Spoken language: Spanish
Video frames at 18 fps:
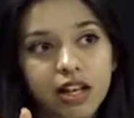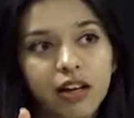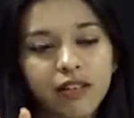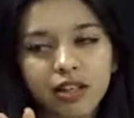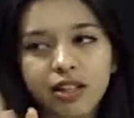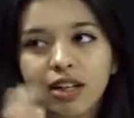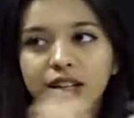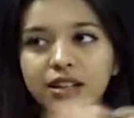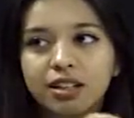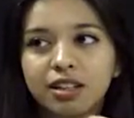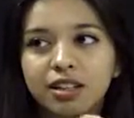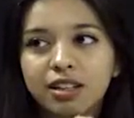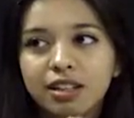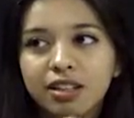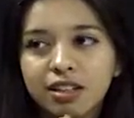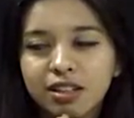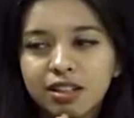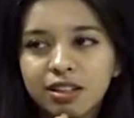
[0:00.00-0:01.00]
la verdad.
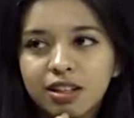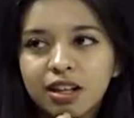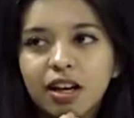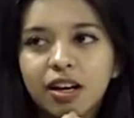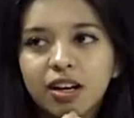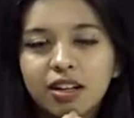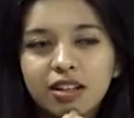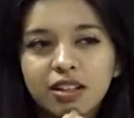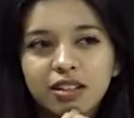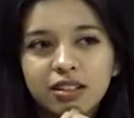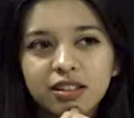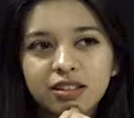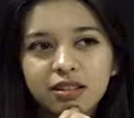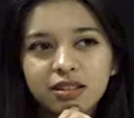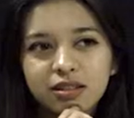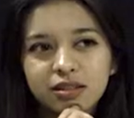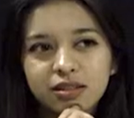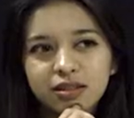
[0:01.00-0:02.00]
Morbo. Ah.
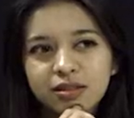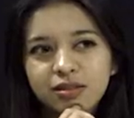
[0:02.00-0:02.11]
Pues es